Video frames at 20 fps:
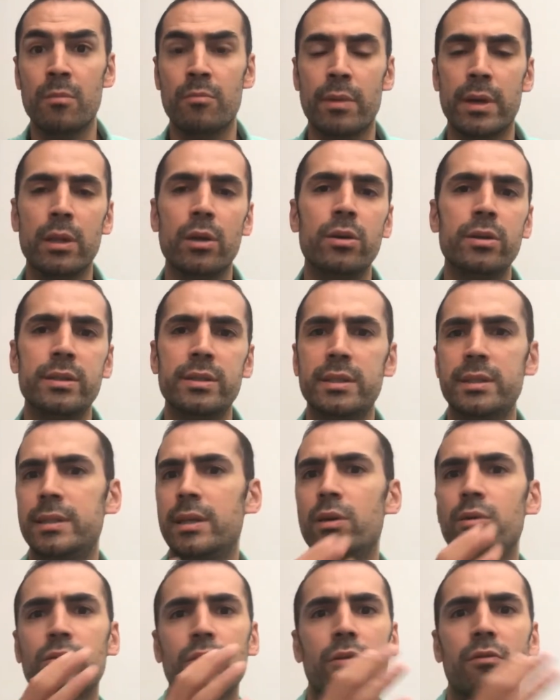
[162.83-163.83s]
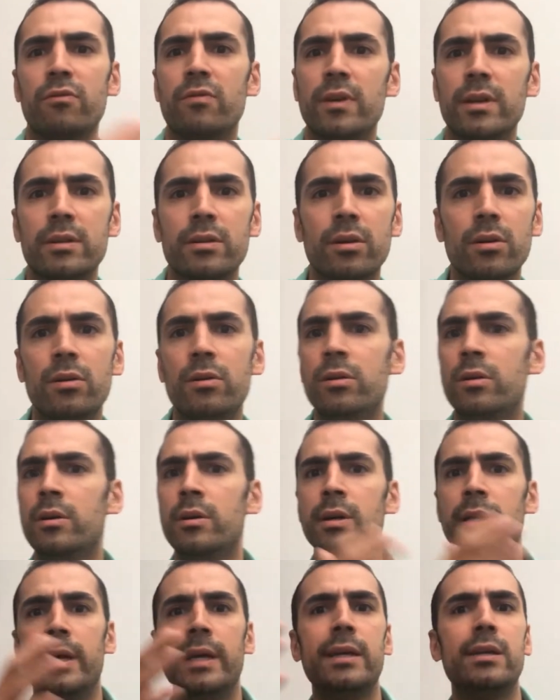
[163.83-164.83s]
Maintenant, si tu as entre 20 ans
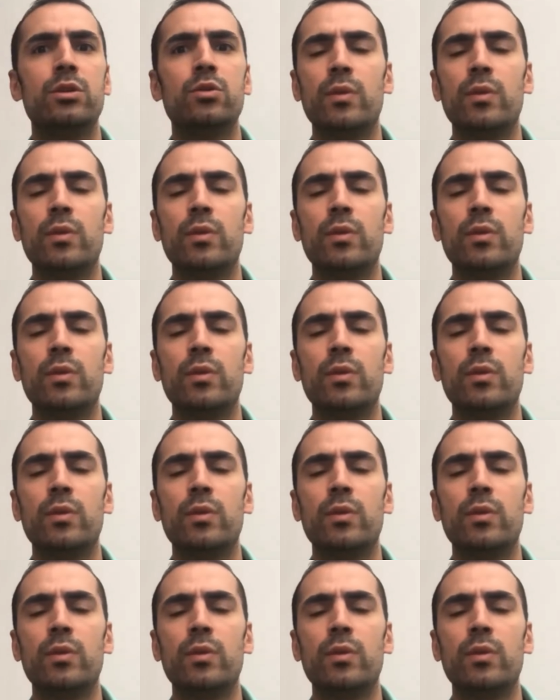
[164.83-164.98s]
et